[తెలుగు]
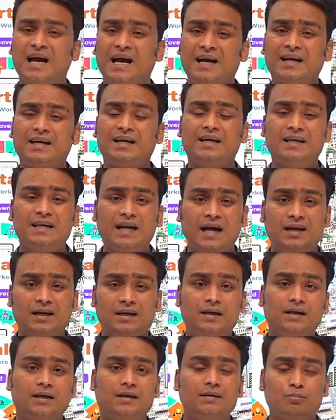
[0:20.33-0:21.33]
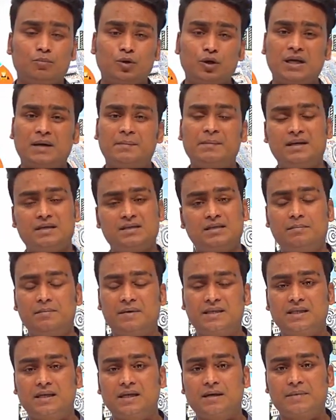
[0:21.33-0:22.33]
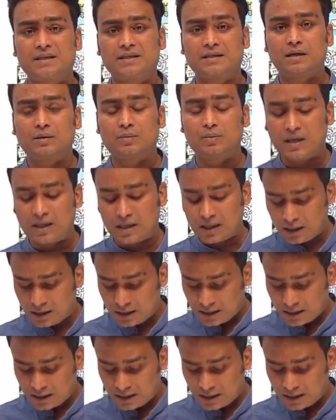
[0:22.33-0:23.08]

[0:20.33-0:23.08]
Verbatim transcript: అండ్ ఇలాంటి ముఖ్యమైన సమాచారం అంతా కూడా